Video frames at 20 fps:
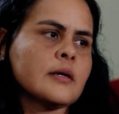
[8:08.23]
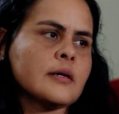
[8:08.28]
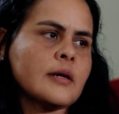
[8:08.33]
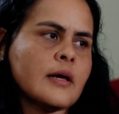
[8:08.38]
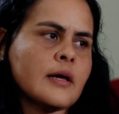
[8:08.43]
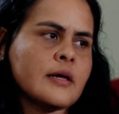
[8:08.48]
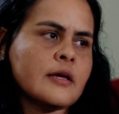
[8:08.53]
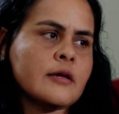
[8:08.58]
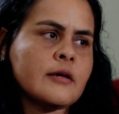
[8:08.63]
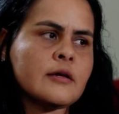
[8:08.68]

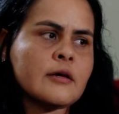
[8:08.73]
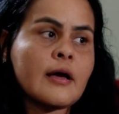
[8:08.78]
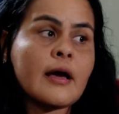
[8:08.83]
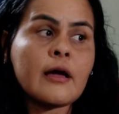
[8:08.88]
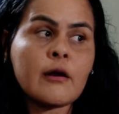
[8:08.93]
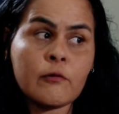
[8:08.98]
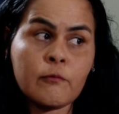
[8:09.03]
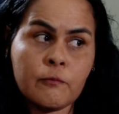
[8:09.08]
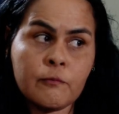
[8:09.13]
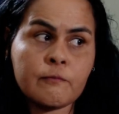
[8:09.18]
Né? E,
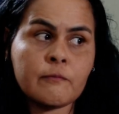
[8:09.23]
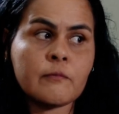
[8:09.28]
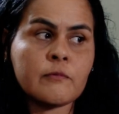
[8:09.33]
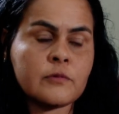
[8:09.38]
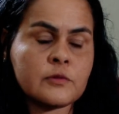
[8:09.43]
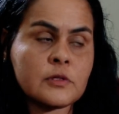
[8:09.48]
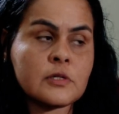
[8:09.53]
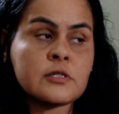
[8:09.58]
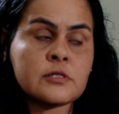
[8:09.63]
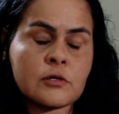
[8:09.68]
eram,
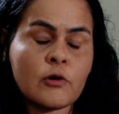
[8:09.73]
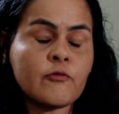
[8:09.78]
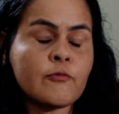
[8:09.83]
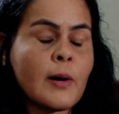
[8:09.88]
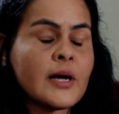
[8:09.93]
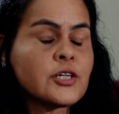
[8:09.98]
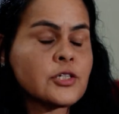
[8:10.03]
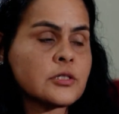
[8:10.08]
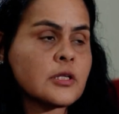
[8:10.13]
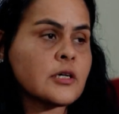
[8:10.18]
e são
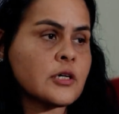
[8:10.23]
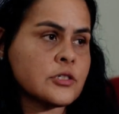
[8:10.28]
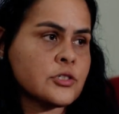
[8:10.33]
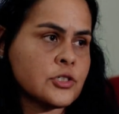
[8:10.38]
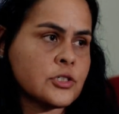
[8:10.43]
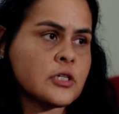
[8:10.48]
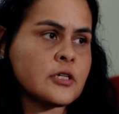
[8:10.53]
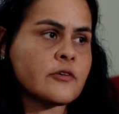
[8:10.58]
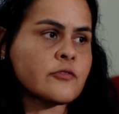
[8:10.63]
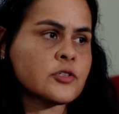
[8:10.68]

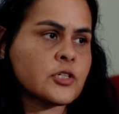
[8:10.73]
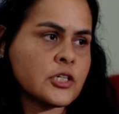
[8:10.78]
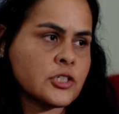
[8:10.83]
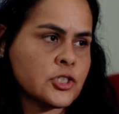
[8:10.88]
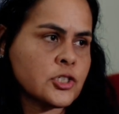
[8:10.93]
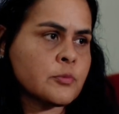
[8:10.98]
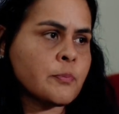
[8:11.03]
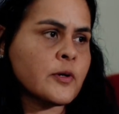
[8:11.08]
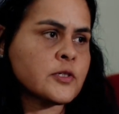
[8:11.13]
bastantes livros que a gente